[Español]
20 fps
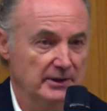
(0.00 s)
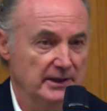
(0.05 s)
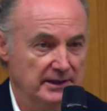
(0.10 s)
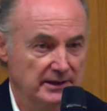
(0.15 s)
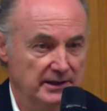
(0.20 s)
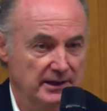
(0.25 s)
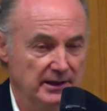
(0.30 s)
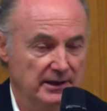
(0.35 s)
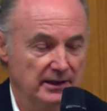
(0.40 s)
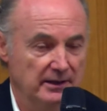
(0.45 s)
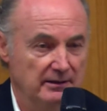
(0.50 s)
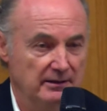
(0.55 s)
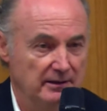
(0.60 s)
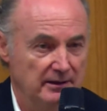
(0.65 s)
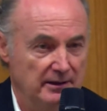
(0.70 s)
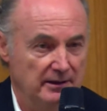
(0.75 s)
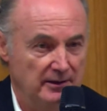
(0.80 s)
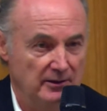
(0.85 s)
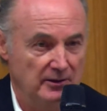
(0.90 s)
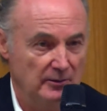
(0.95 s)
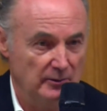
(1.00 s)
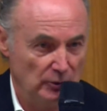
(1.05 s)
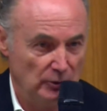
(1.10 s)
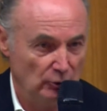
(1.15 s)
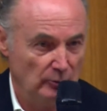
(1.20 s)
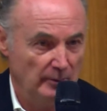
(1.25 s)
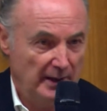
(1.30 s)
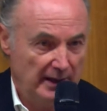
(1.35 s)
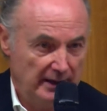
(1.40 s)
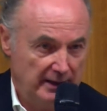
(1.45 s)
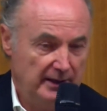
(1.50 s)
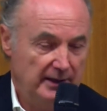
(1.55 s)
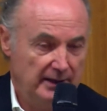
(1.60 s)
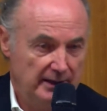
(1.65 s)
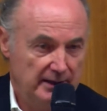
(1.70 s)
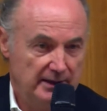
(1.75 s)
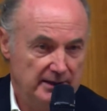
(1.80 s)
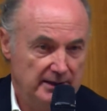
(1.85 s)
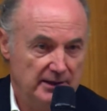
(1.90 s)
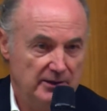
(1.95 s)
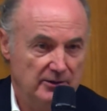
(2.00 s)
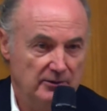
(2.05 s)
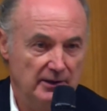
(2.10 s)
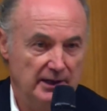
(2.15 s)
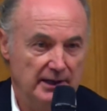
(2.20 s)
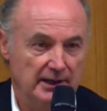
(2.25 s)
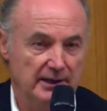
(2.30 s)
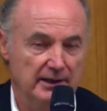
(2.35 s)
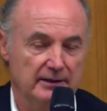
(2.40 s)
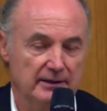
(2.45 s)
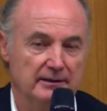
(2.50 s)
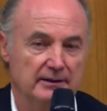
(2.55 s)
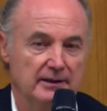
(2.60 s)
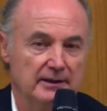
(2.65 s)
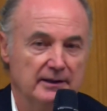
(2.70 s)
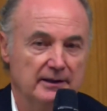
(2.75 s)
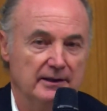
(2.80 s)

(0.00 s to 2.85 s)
este, como tu padre, que he sido aquí,